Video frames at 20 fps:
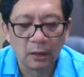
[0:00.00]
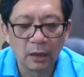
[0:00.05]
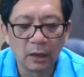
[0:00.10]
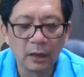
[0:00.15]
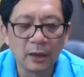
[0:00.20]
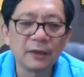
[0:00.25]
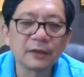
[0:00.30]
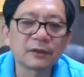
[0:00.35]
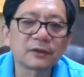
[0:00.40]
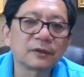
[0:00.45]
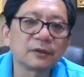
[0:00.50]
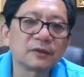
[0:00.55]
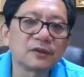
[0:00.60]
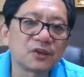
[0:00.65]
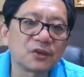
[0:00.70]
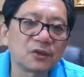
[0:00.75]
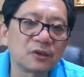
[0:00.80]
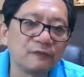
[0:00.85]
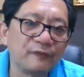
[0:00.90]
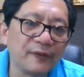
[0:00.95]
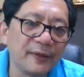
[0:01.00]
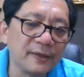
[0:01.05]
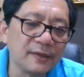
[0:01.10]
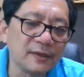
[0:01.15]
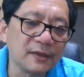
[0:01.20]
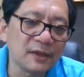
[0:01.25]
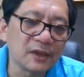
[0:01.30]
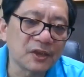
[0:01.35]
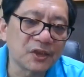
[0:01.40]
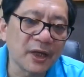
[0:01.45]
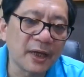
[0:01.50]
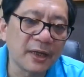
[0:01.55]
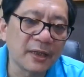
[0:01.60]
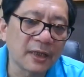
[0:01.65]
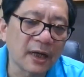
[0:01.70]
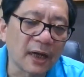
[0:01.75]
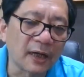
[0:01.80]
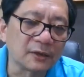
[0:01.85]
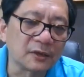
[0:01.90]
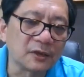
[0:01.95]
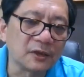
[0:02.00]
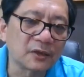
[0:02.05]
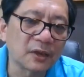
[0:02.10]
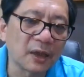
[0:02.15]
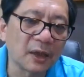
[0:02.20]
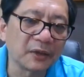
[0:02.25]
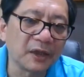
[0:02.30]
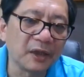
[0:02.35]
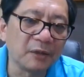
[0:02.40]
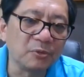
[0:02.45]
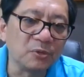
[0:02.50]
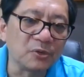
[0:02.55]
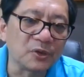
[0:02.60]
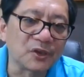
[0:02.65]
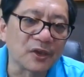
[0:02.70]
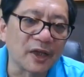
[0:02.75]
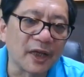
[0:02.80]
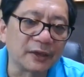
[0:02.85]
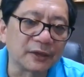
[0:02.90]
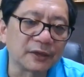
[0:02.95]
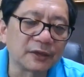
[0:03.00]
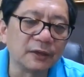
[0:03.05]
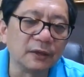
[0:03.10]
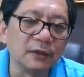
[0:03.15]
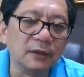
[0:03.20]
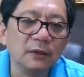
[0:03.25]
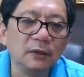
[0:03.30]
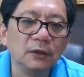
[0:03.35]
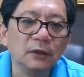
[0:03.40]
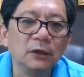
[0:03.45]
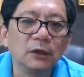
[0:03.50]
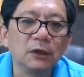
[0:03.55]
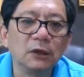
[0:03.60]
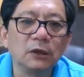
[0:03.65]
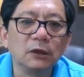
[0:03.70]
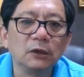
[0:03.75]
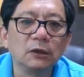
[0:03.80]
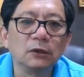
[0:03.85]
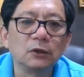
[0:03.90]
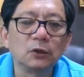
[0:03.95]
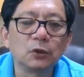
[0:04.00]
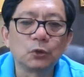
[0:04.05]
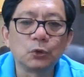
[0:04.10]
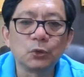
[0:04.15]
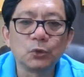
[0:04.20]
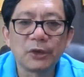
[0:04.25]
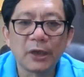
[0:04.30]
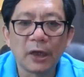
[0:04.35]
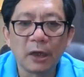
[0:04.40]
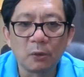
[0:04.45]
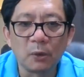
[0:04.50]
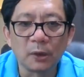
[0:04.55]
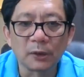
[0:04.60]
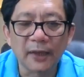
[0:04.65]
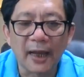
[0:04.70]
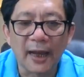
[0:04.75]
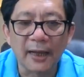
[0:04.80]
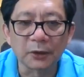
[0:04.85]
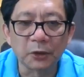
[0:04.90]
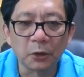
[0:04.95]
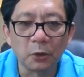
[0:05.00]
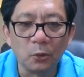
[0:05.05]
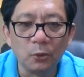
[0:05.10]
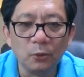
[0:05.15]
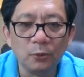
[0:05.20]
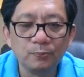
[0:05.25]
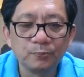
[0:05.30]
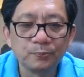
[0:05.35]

而飞机现场机舱内部显示，出现过打斗，